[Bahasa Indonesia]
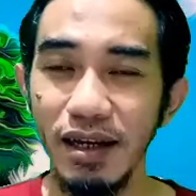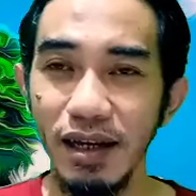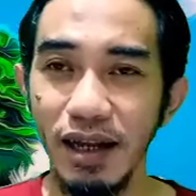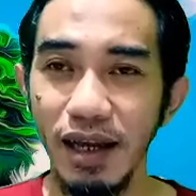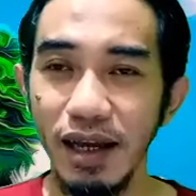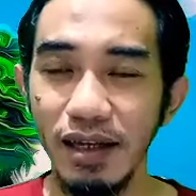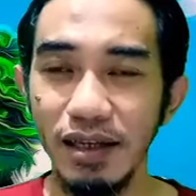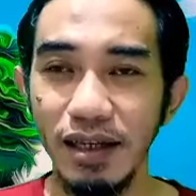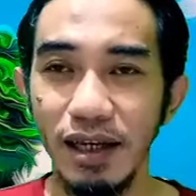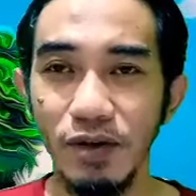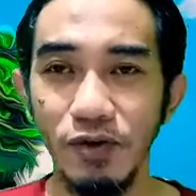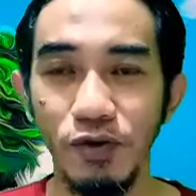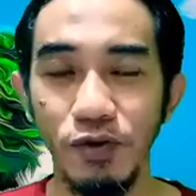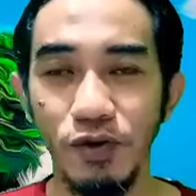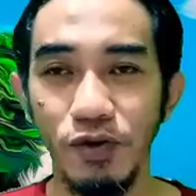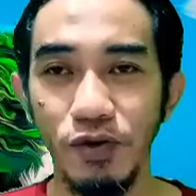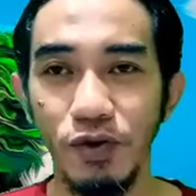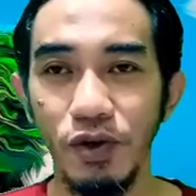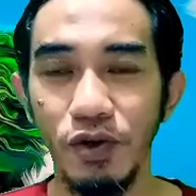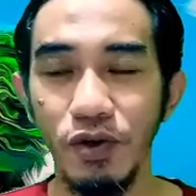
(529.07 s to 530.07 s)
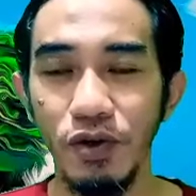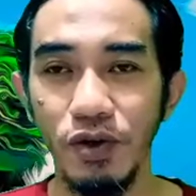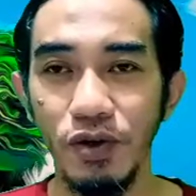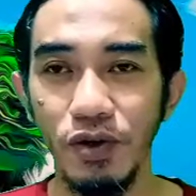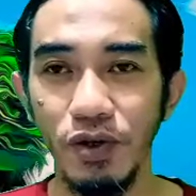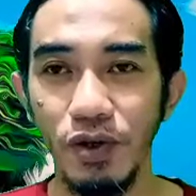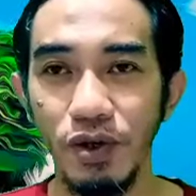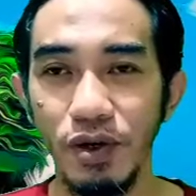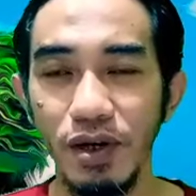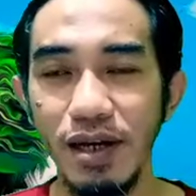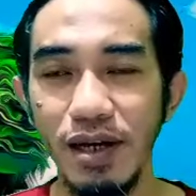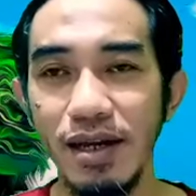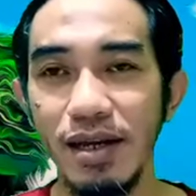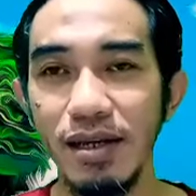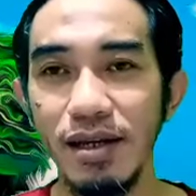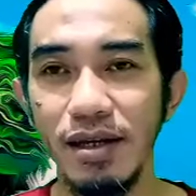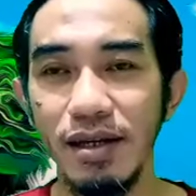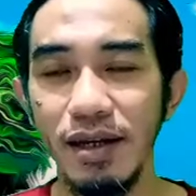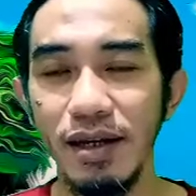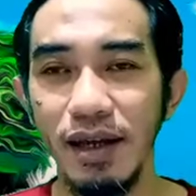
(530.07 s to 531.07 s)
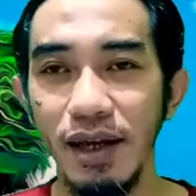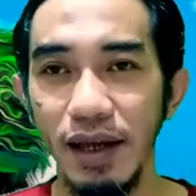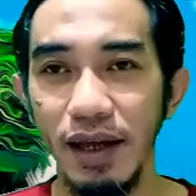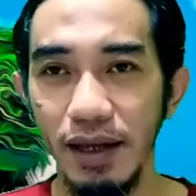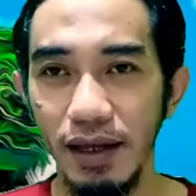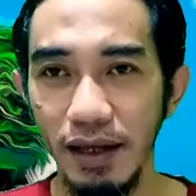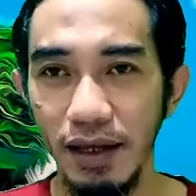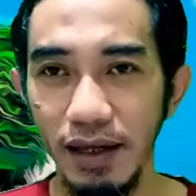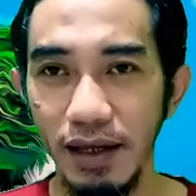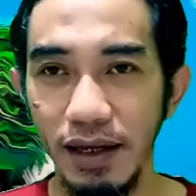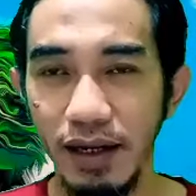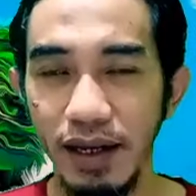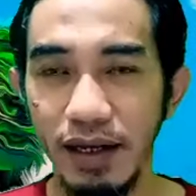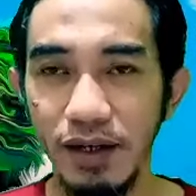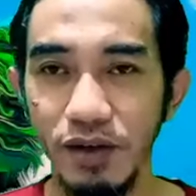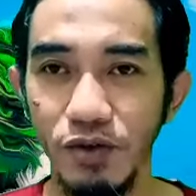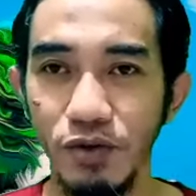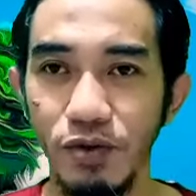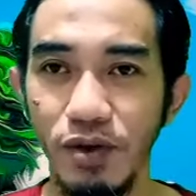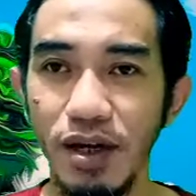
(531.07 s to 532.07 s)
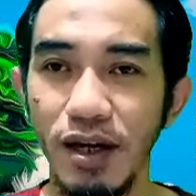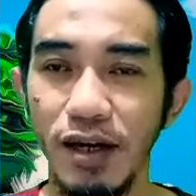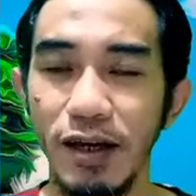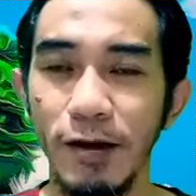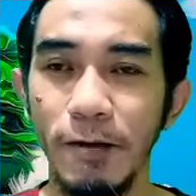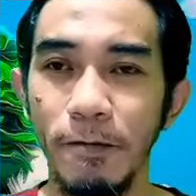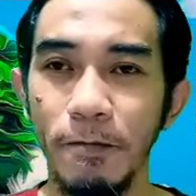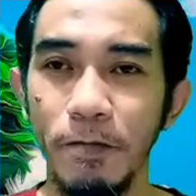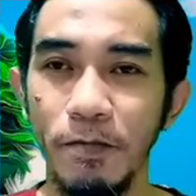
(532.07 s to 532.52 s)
"La yaruddul kodoa, illa doa."